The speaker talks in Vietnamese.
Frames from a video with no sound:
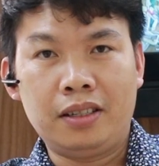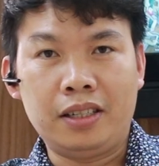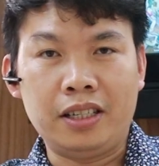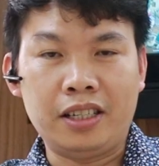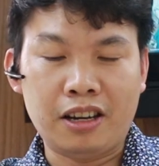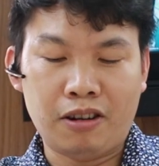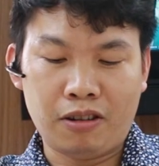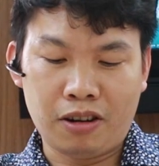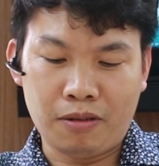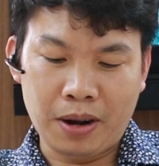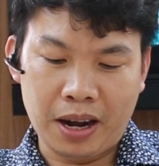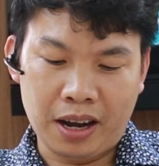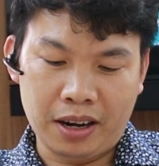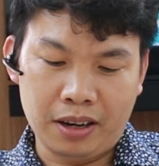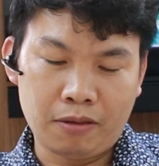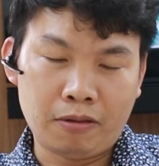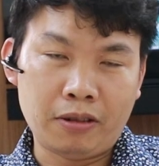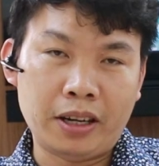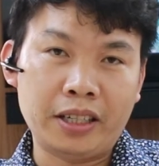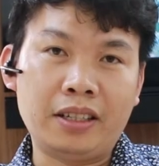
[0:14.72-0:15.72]
Xin chào các
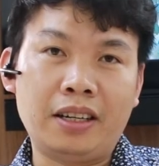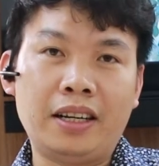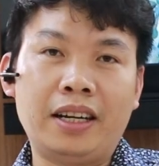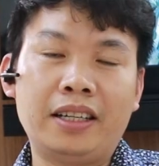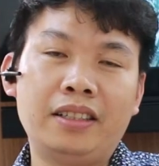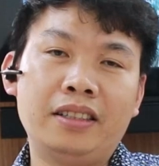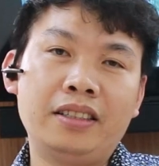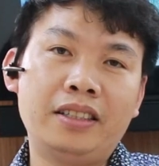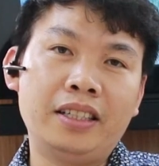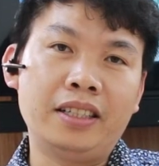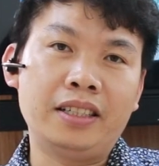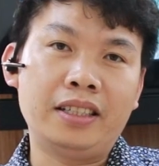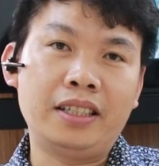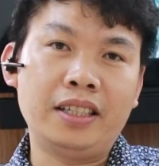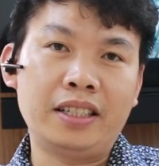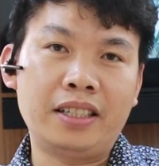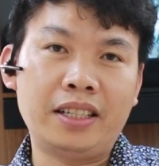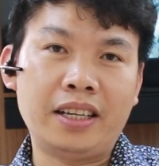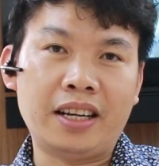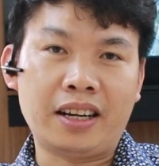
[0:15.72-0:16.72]
bạn, quay trở lại chương trình
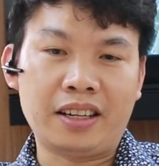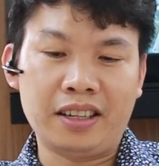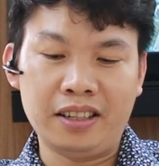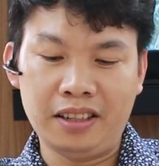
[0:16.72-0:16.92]
chia sẻ